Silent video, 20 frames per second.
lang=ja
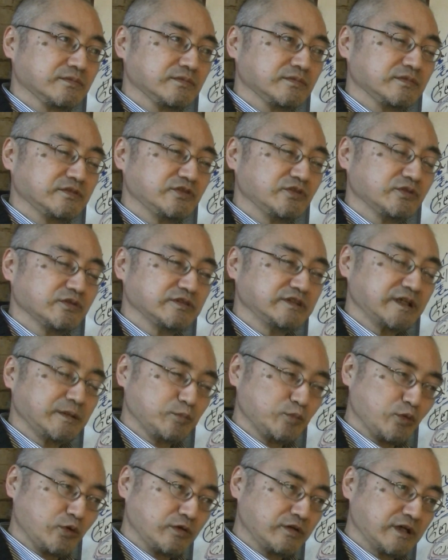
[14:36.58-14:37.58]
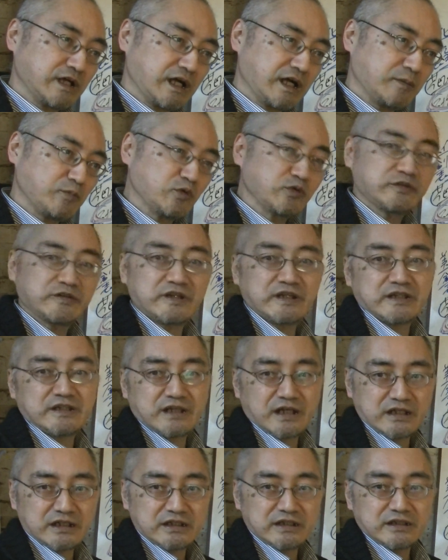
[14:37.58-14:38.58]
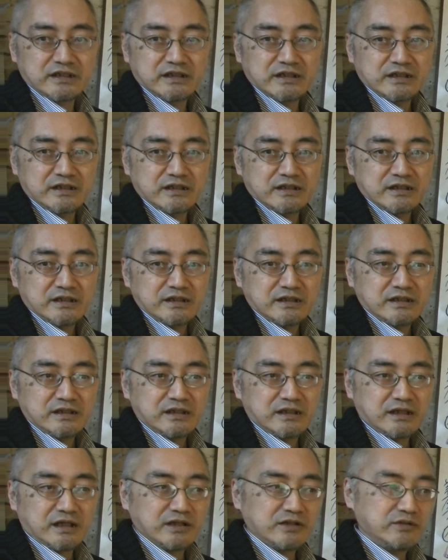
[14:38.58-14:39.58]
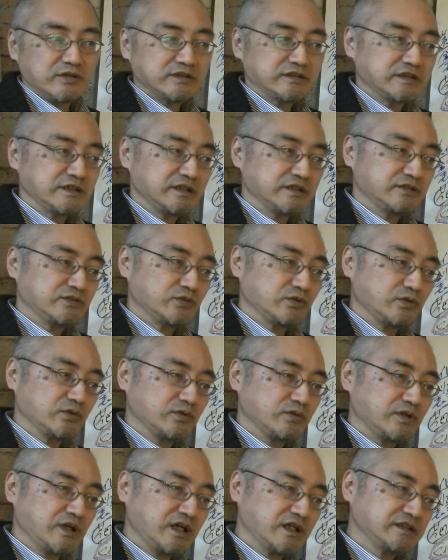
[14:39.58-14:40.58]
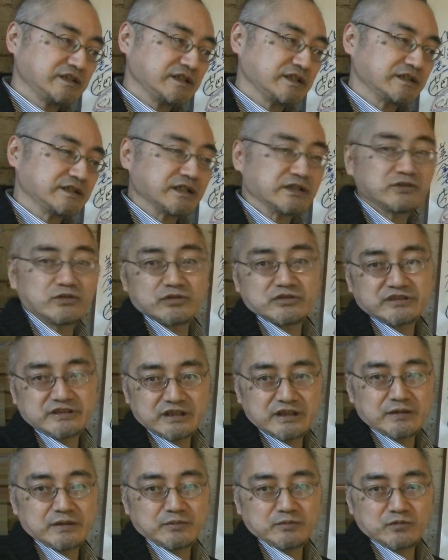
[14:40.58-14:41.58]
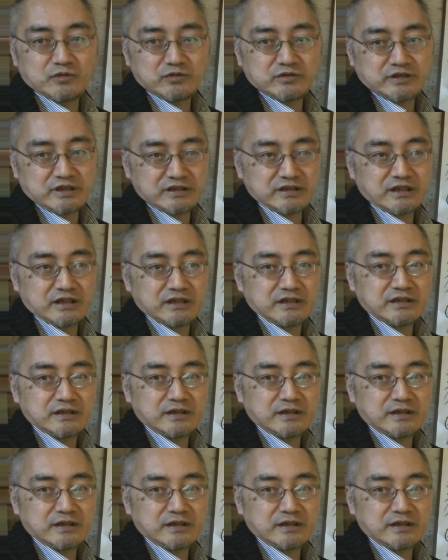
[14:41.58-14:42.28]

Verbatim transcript: その専門家が持っていたりあるいは政党が政策として持っていたり